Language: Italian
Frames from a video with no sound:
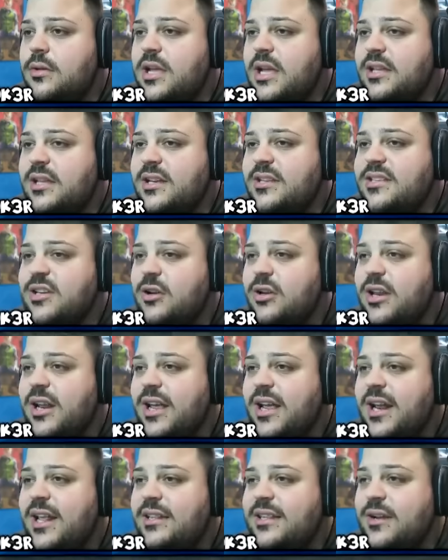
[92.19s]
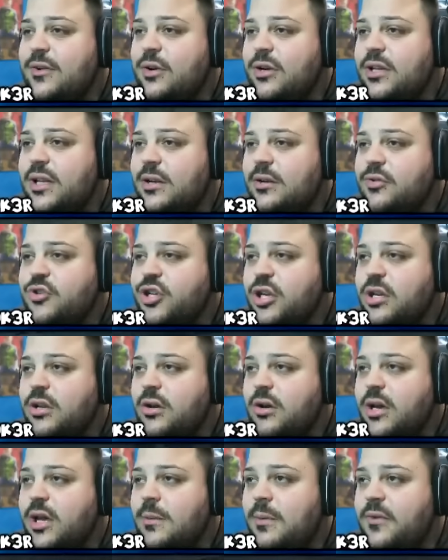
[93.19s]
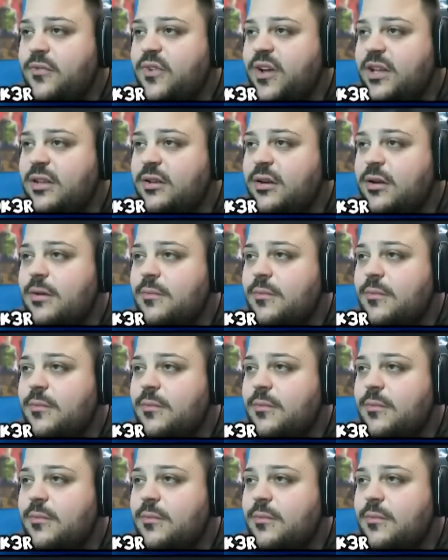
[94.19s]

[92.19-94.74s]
Niente, iniziamo a dilagare un'altra volta. Non Ok, perfetto, sì, no?